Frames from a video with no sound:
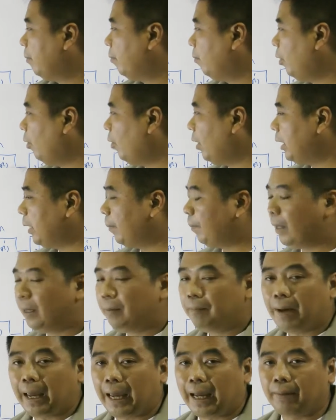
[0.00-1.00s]
ไม่ว่าจะเป็น
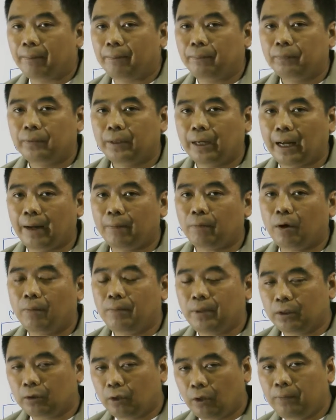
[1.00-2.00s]
แบบนะครับ ก็
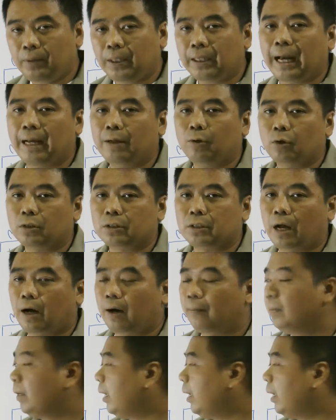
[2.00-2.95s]
มีต้องมีการตรวจสอบ